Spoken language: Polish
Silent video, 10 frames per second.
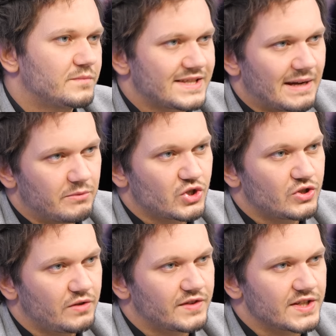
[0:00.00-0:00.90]

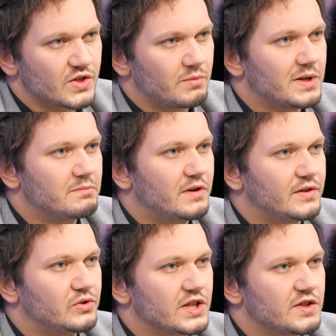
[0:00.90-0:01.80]
Samorządowiec
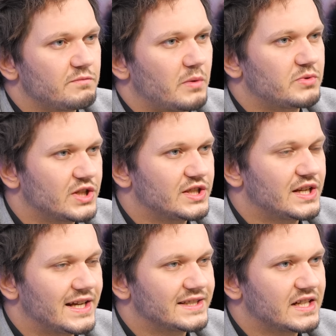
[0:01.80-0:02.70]
obejmował też w poprzednich
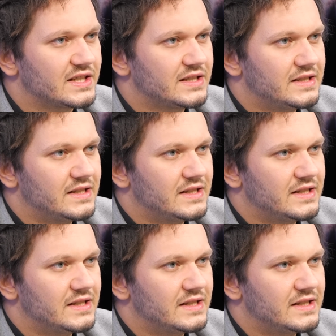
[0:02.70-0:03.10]
latach